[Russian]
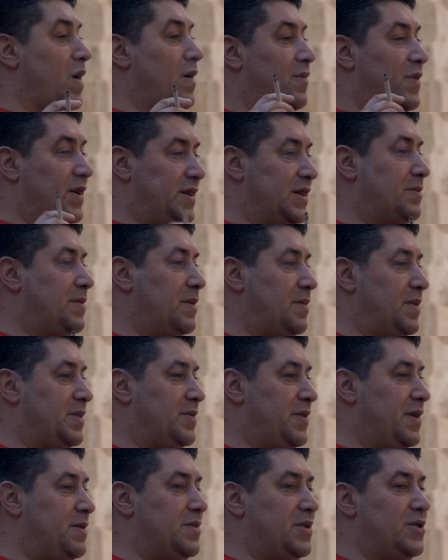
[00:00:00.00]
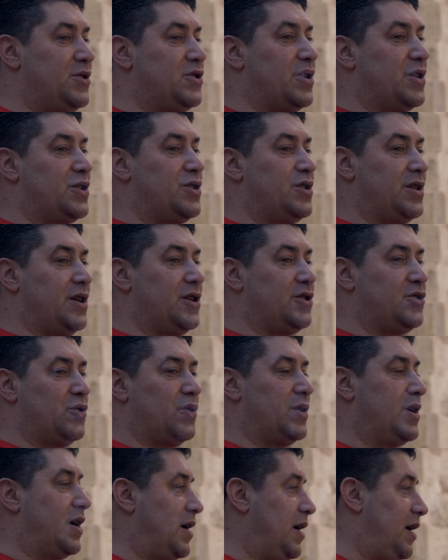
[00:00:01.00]
в этот момент времени человек считает,
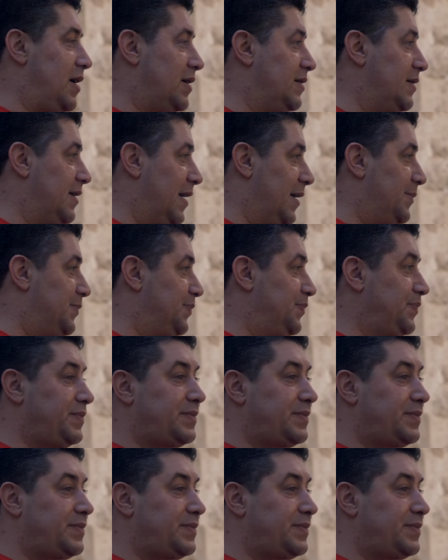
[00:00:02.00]
что гора одна.